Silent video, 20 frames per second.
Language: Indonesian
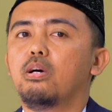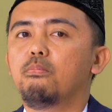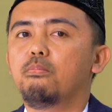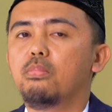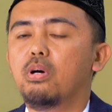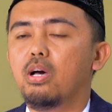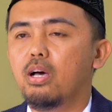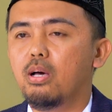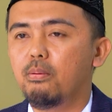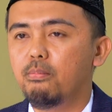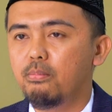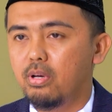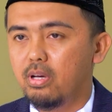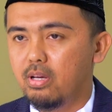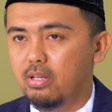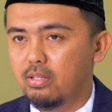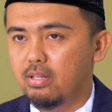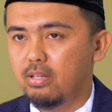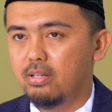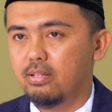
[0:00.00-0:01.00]

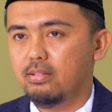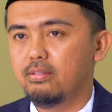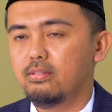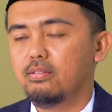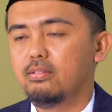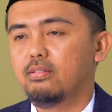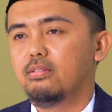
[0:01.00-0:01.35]
hamba-hambanya.